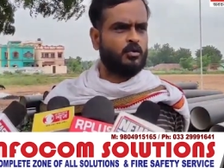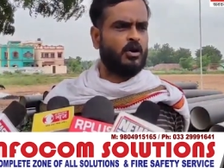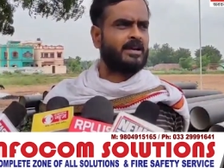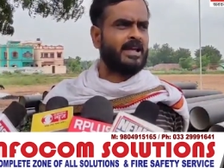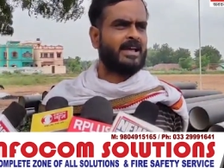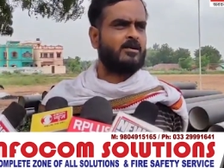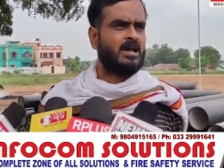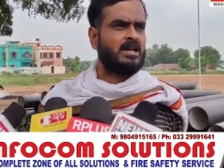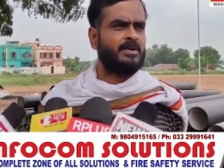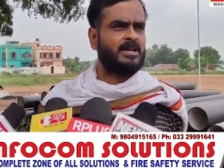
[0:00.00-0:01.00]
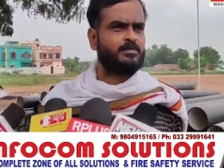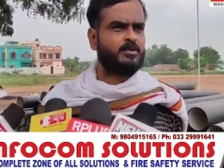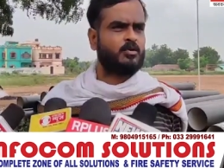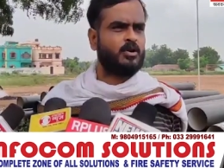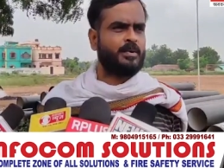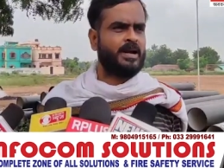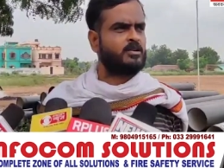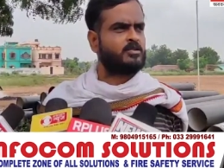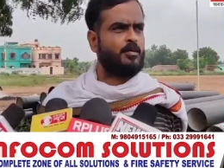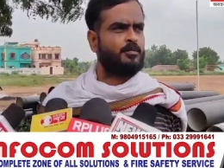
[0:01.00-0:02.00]
দলকে কেউ কালিমা লিপ্ত করবে
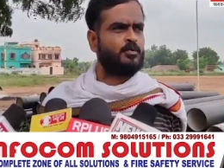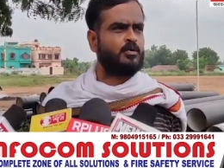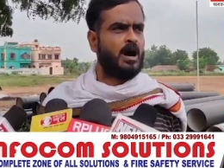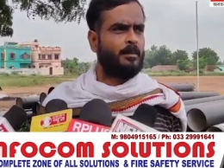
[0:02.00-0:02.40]
এটা সম্পূর্ণ